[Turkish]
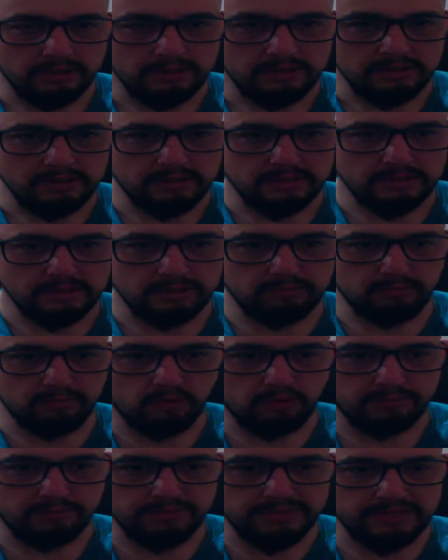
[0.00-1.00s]
Skillbox
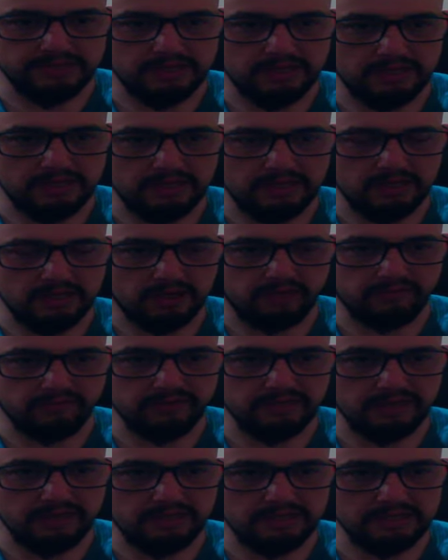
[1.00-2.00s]
bize kafi
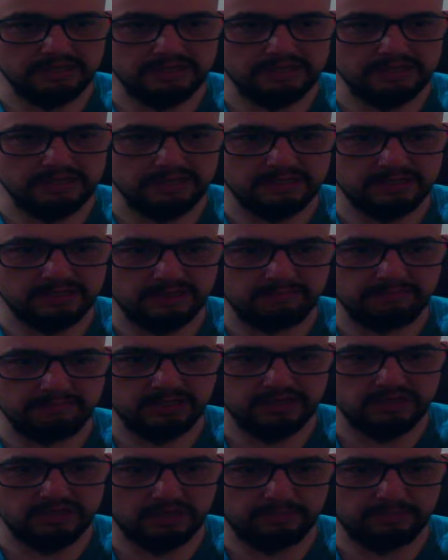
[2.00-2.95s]
gelir. 85 cap